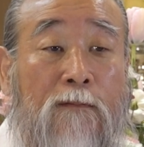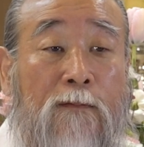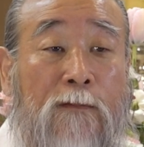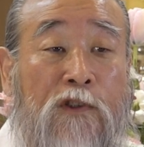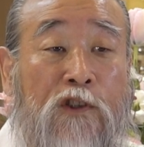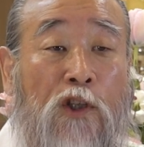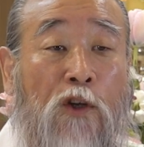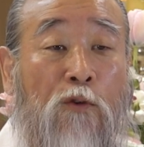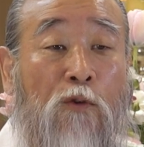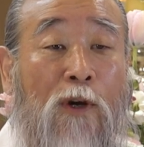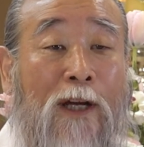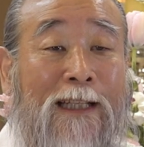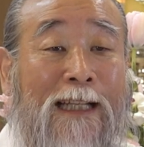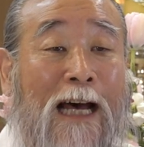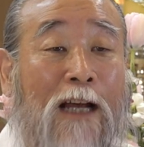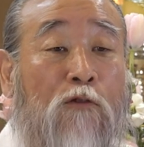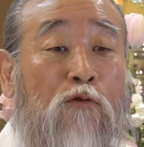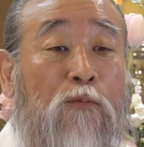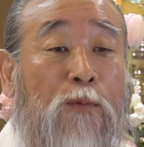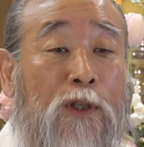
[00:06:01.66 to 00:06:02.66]
서로가
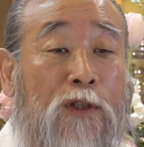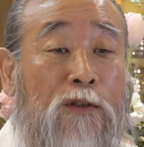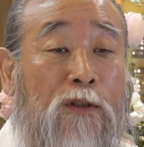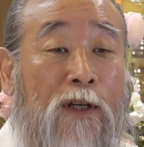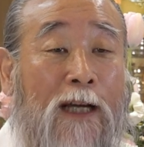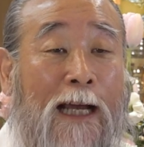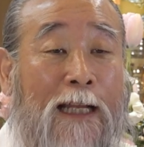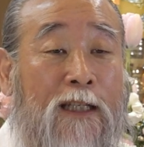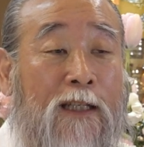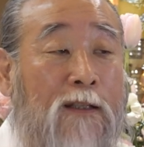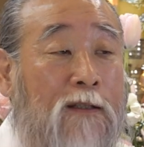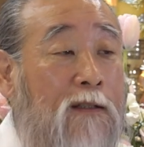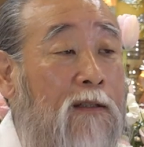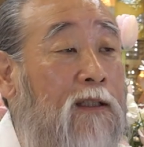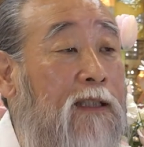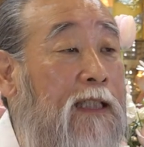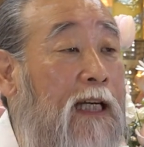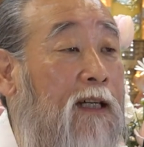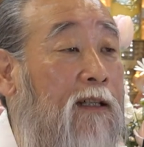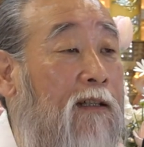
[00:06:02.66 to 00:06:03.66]
나누면서 같이
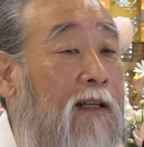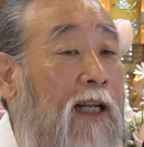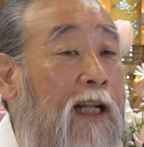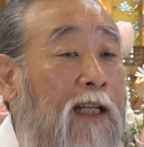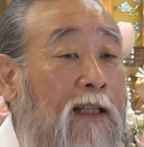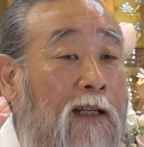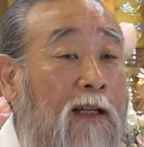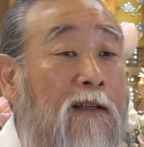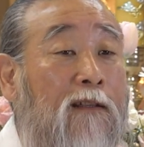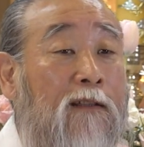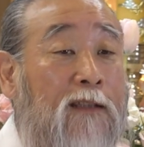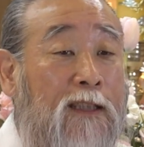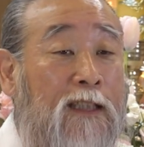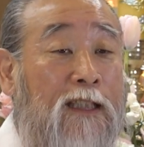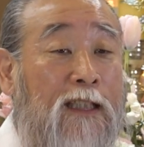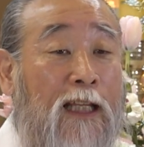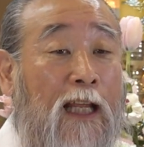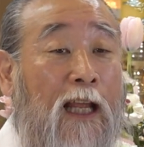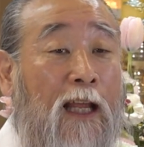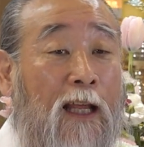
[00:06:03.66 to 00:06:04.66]
성장을 해야 되는
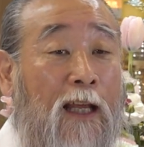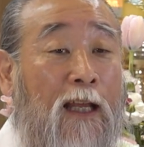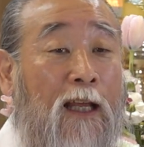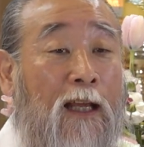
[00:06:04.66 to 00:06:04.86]
것인데